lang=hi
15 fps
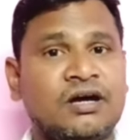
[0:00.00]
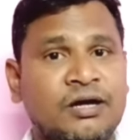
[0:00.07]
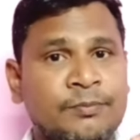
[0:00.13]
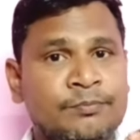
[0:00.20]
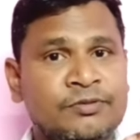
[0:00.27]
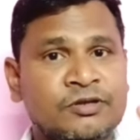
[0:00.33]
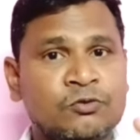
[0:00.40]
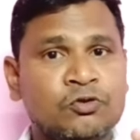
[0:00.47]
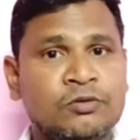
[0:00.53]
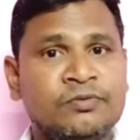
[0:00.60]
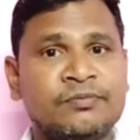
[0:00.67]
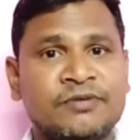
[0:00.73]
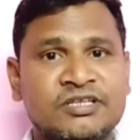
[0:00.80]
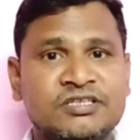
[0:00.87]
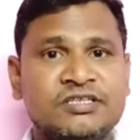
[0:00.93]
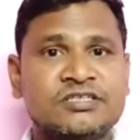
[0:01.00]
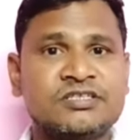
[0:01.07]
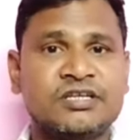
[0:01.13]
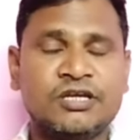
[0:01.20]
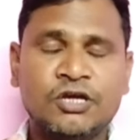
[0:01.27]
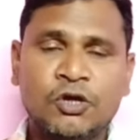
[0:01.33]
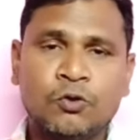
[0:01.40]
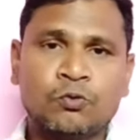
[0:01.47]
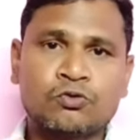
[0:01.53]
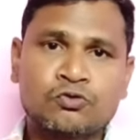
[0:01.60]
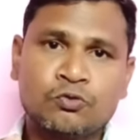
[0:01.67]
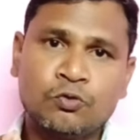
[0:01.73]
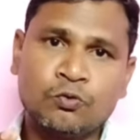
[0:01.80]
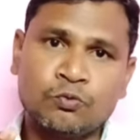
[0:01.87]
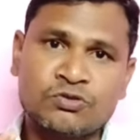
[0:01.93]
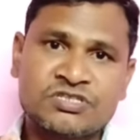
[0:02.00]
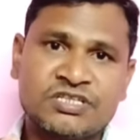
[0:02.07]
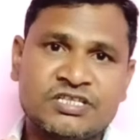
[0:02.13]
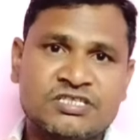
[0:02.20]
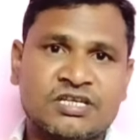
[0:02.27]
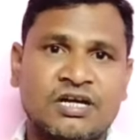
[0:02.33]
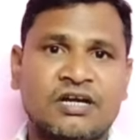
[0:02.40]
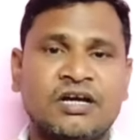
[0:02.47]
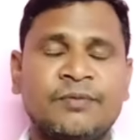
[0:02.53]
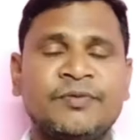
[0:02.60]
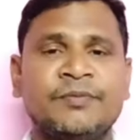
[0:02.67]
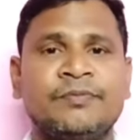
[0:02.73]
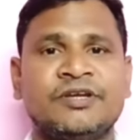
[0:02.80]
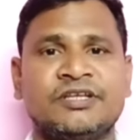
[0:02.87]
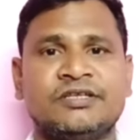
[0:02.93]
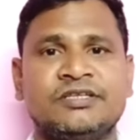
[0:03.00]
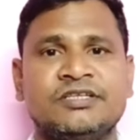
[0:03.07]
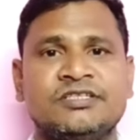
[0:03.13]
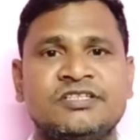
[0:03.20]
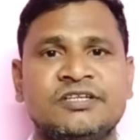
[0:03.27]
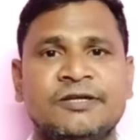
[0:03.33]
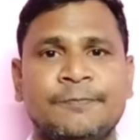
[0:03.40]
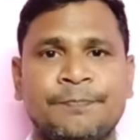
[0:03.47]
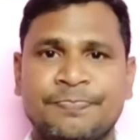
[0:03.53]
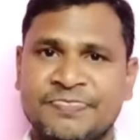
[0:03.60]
आप बिल्कुल भी मत कीजिए उसको उसके शाखा में भेज दीजिए